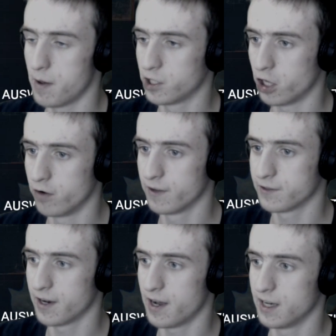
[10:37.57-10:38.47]
schauen, was
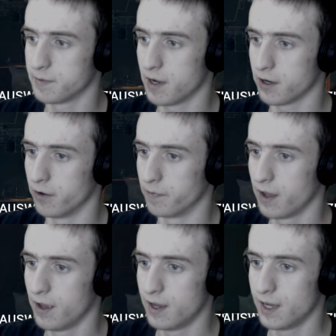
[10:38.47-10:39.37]
wir da alles machen können.
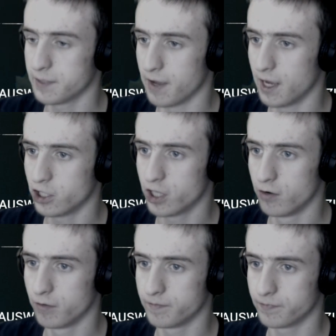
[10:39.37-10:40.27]
Erstmal
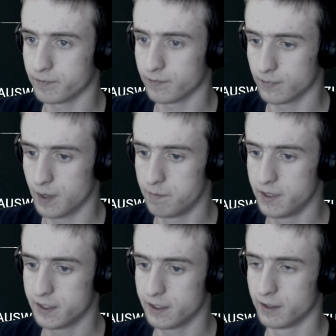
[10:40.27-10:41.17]
Herstellung ein
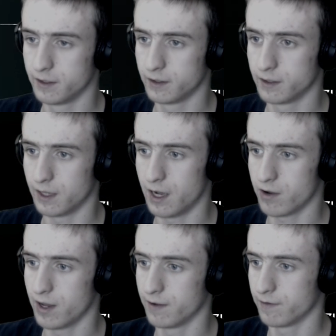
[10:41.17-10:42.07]
bisschen... Ja,
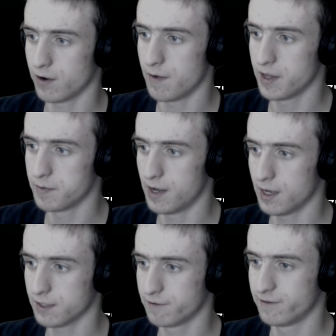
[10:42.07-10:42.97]
okay. Da kam nicht mehr
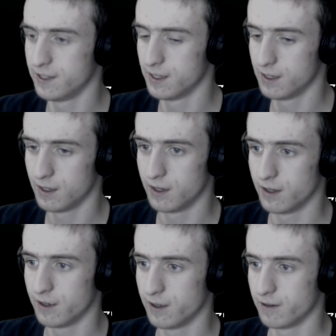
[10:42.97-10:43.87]
arg viel
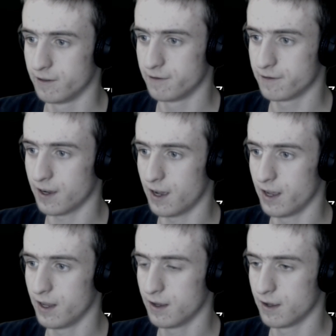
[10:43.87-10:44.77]

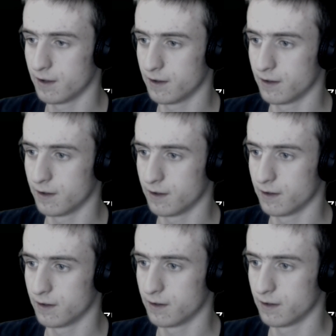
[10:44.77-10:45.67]
frei.
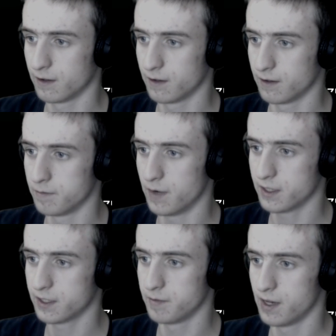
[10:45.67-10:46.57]

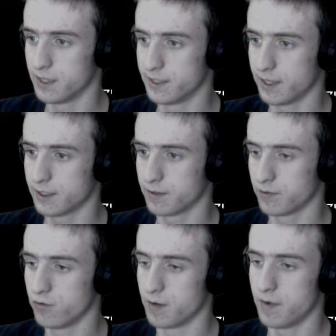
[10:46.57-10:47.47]
Maximal 6.
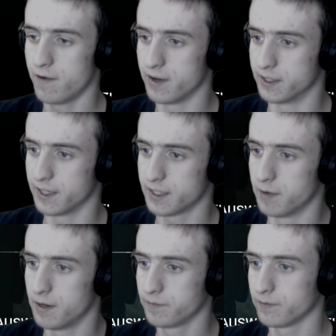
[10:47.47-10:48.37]
Gut, dann machen wir die 6
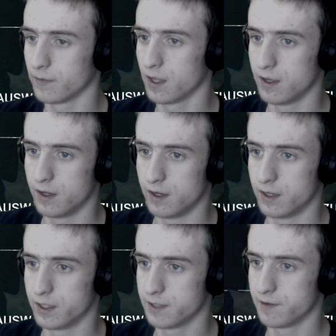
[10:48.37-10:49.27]
mal.
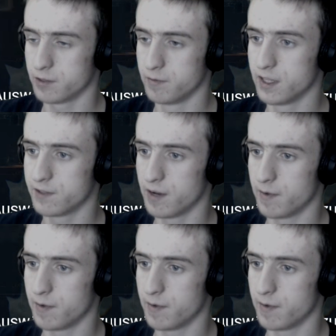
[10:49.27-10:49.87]
Dann sind wir zumindest wieder bei